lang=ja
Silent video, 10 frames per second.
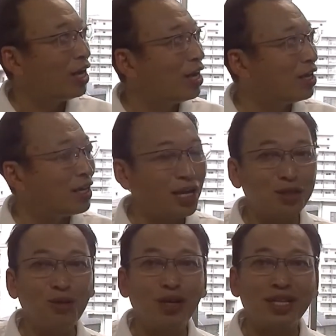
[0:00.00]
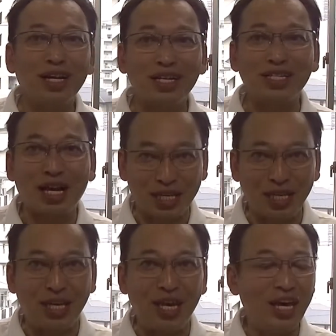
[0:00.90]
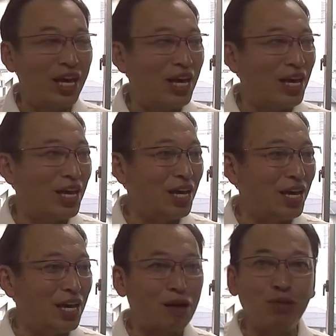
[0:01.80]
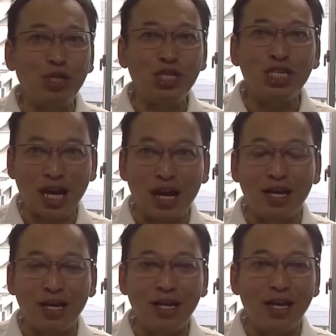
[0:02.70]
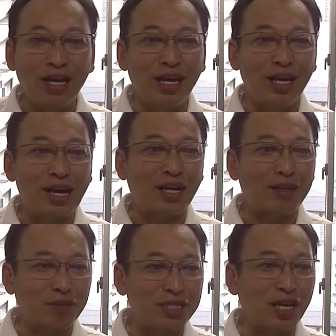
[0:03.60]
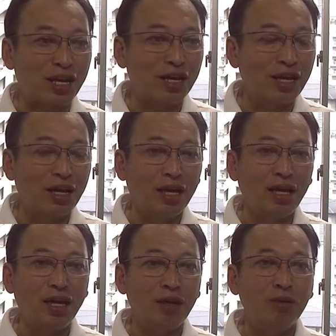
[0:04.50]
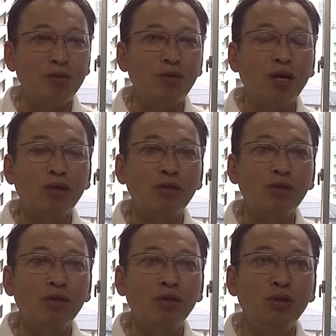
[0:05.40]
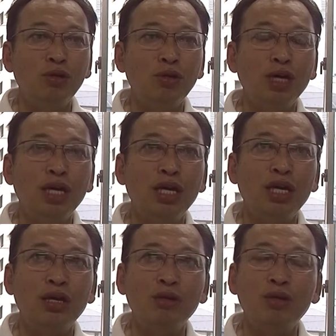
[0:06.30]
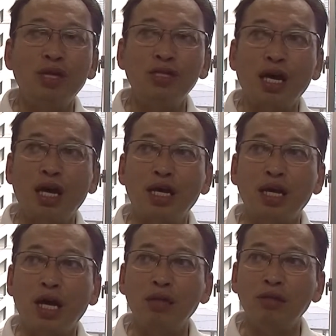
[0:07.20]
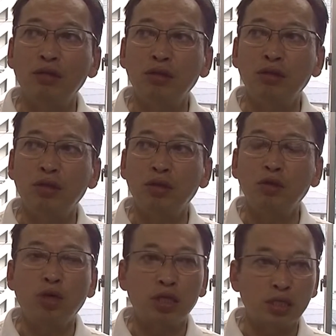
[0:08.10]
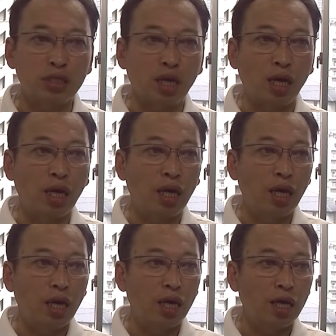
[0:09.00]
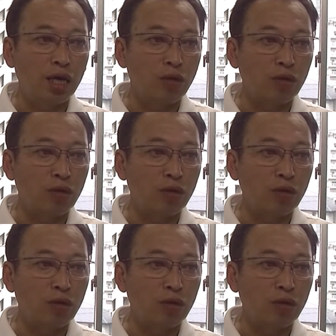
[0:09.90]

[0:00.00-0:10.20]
えー、やっと終わったんがさっき、えー、約2時間、えー、かかりました、えー、本当はあのー、えー、どういうんですかあのー、今日はですねえー、